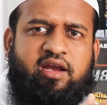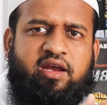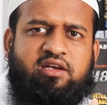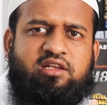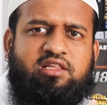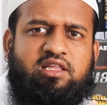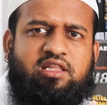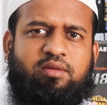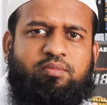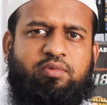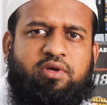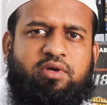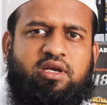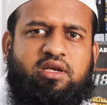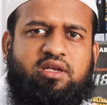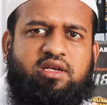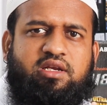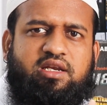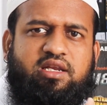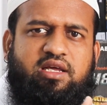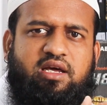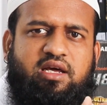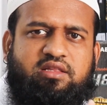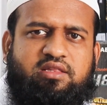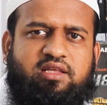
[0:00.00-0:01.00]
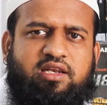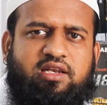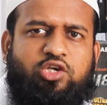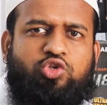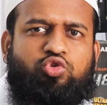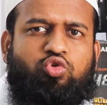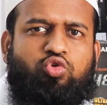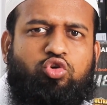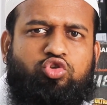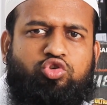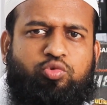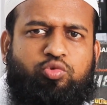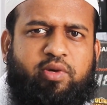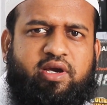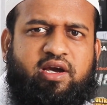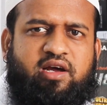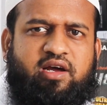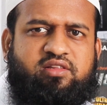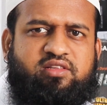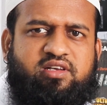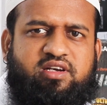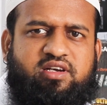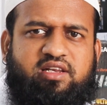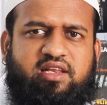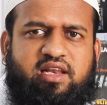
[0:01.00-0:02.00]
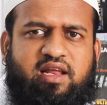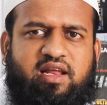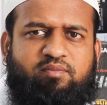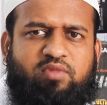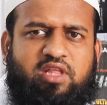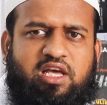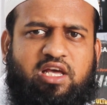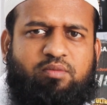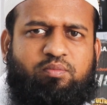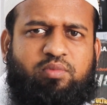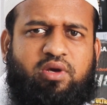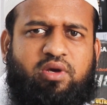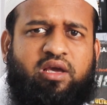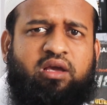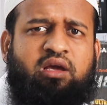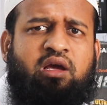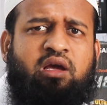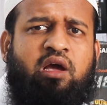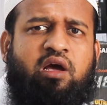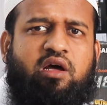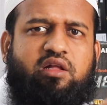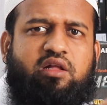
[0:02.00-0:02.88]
এইট জিবি ডিডিআর থ্রি ষোলোশো মেগাহার্স এটি র্যাম থাকবে